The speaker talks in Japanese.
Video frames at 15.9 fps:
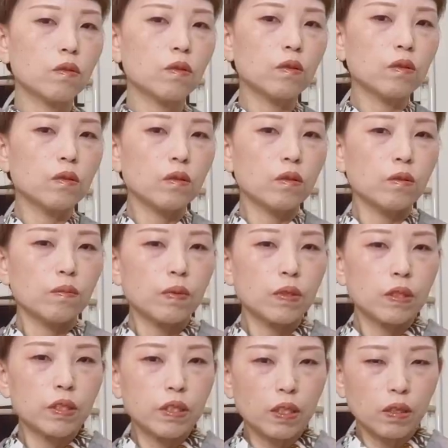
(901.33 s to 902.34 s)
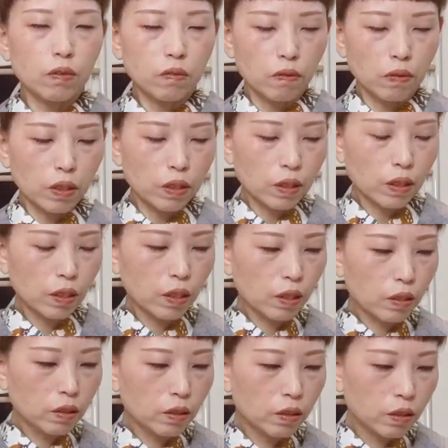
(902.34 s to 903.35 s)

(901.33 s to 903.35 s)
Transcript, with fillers: この帯ちゃんはね。